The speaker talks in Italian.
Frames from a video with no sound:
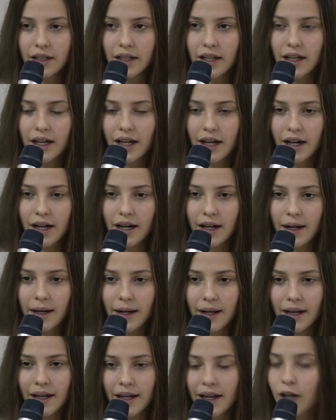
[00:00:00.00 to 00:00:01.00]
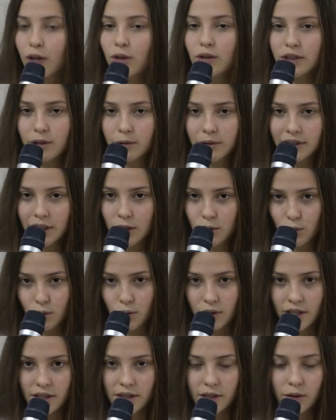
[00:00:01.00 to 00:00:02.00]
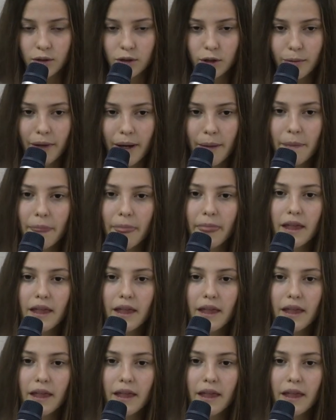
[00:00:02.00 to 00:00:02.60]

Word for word: la, la continuità giusta secondo me